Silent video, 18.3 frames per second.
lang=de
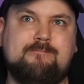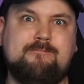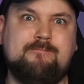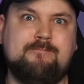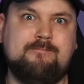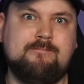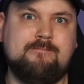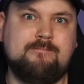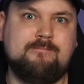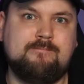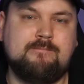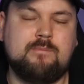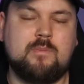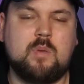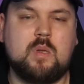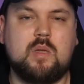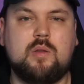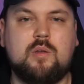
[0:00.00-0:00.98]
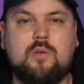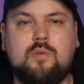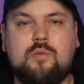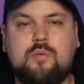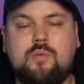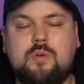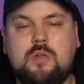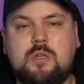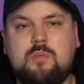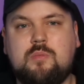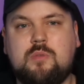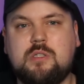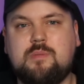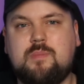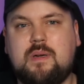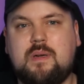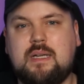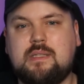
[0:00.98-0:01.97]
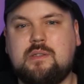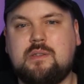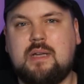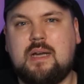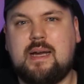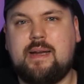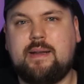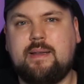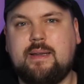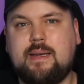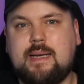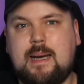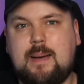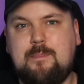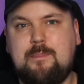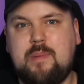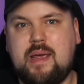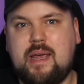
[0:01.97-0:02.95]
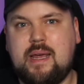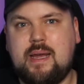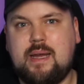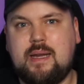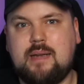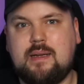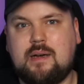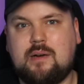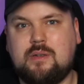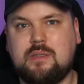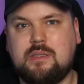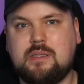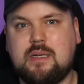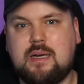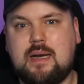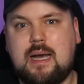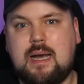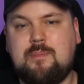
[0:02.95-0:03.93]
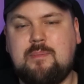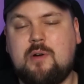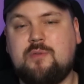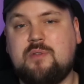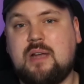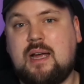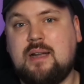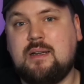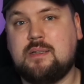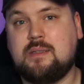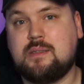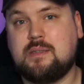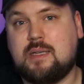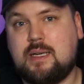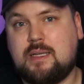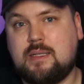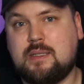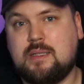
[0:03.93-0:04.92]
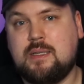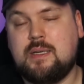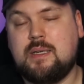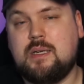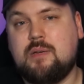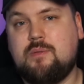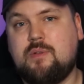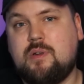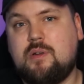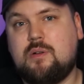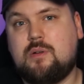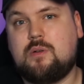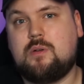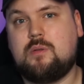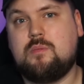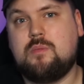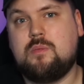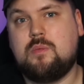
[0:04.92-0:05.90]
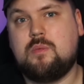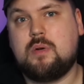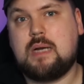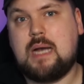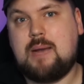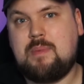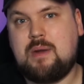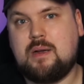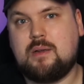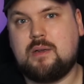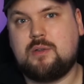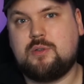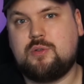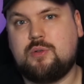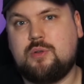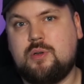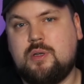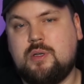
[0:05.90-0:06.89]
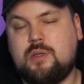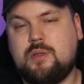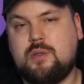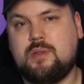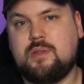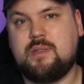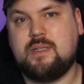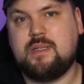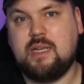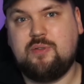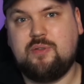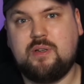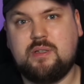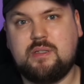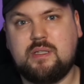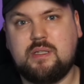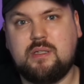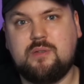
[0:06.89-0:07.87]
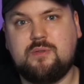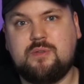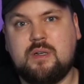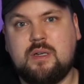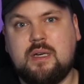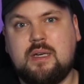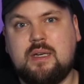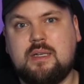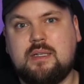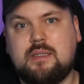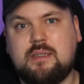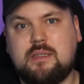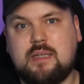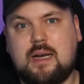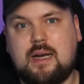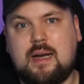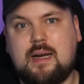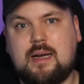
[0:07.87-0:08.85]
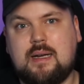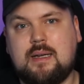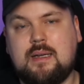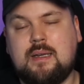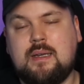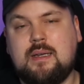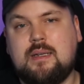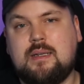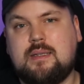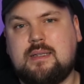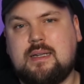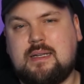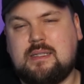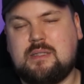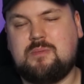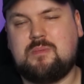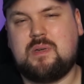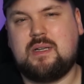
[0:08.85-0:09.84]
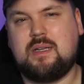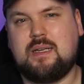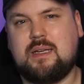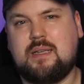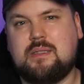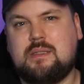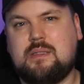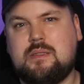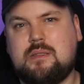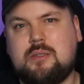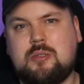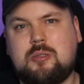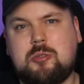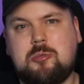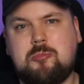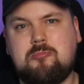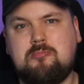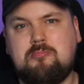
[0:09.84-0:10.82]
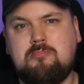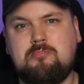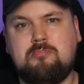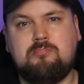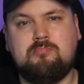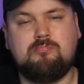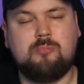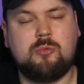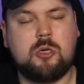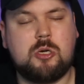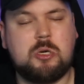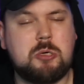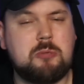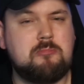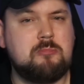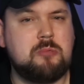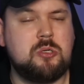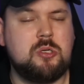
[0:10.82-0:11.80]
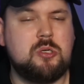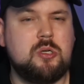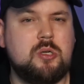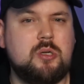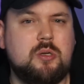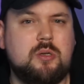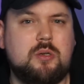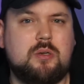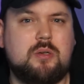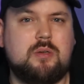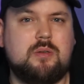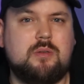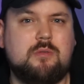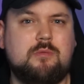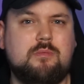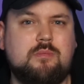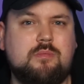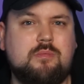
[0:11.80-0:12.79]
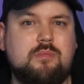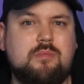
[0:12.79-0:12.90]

Hm, nun gut, muss man jetzt so eine alten Kamellen ausgraben. Auf der anderen Seite wiederum kann man natürlich definitiv sagen, dass man jetzt ähm, ja, äh,